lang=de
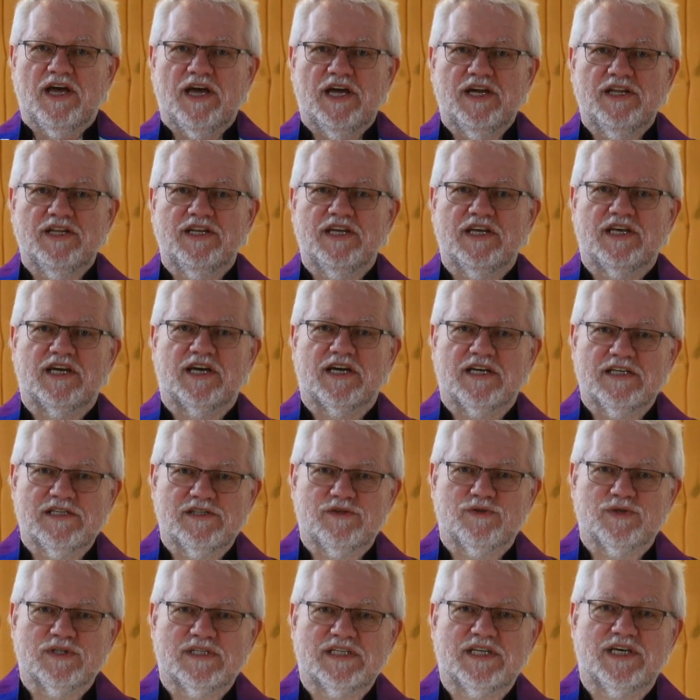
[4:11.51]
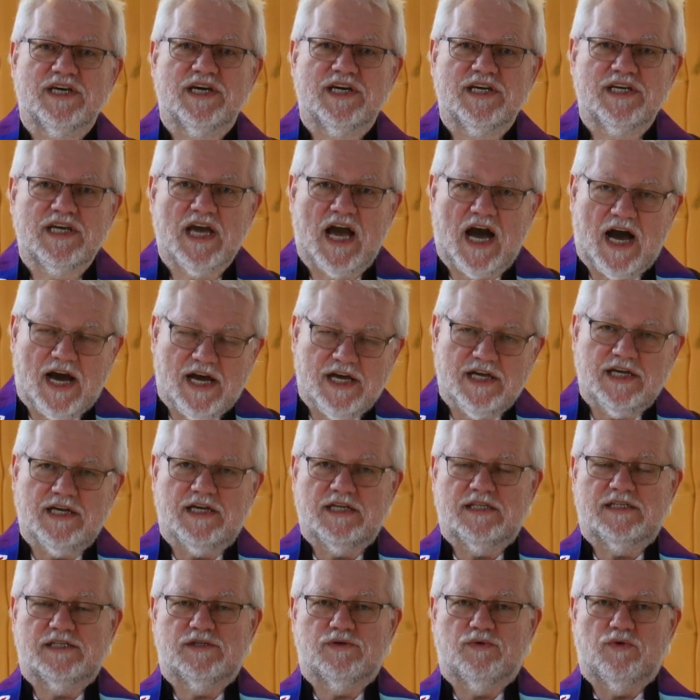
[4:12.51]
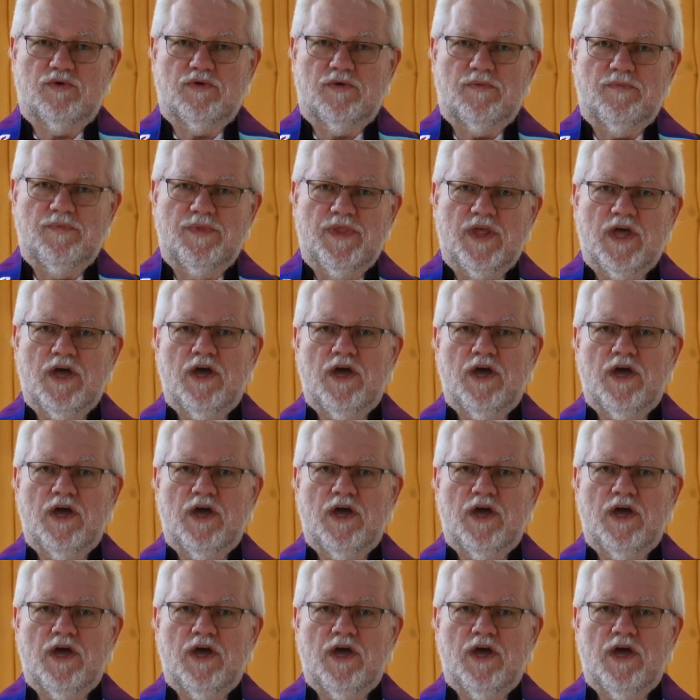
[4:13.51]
in die Christuskirche eingezogen,